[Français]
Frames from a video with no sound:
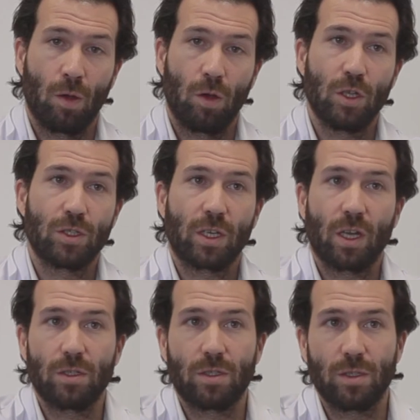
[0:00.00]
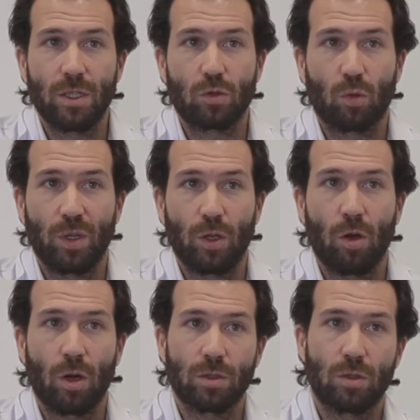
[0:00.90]
Les séquelles esthétiques sont
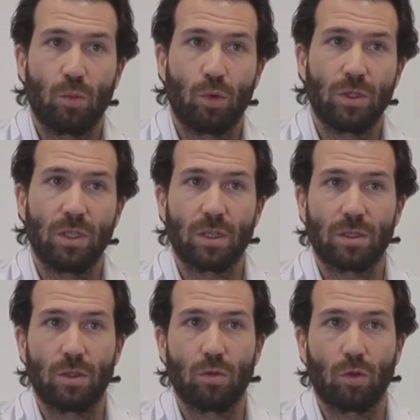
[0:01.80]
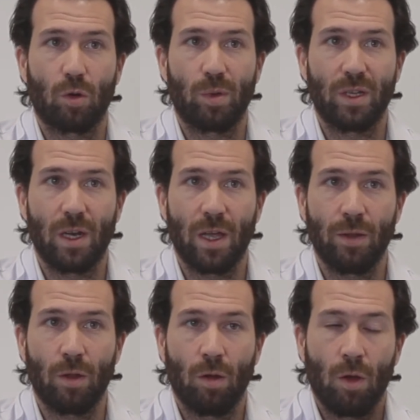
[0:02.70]
mineures, hein, c'est une petite incision dans le pli de laine.